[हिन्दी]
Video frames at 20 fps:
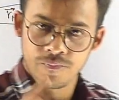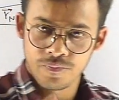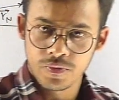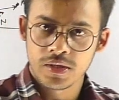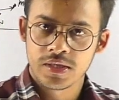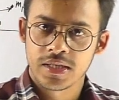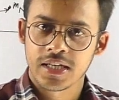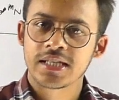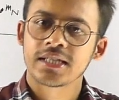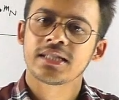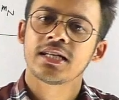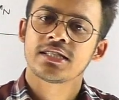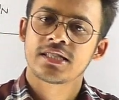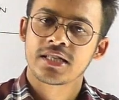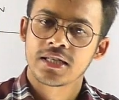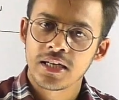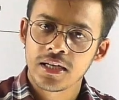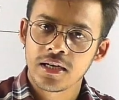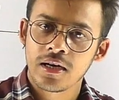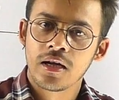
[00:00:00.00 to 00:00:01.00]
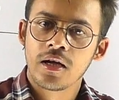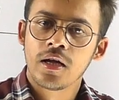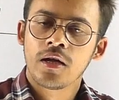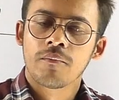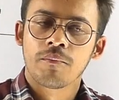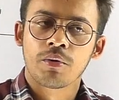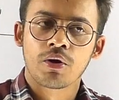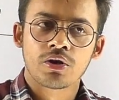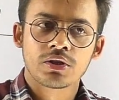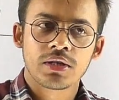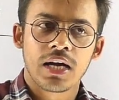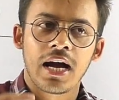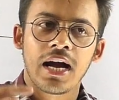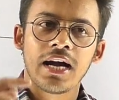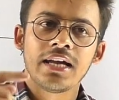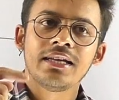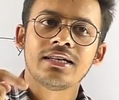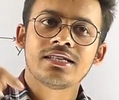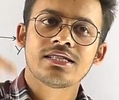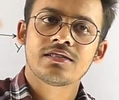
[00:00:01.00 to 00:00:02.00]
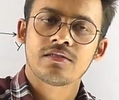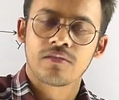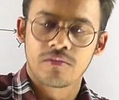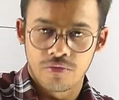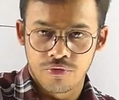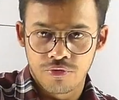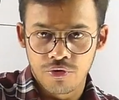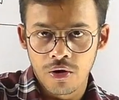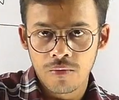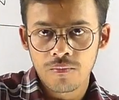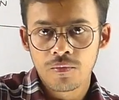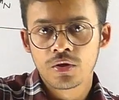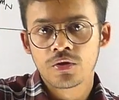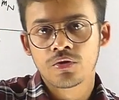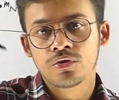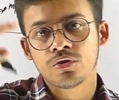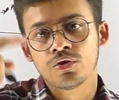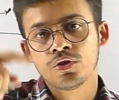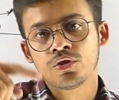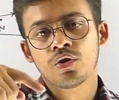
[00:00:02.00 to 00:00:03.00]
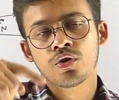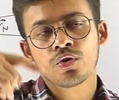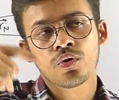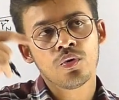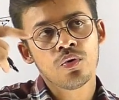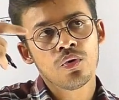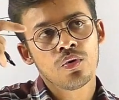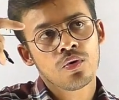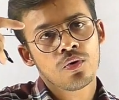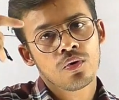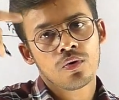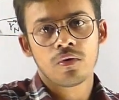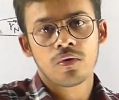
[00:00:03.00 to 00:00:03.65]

ठीक है ज़्यादा अच्छा रहेगा बिकॉज आई इज फ्रॉम जीरो टू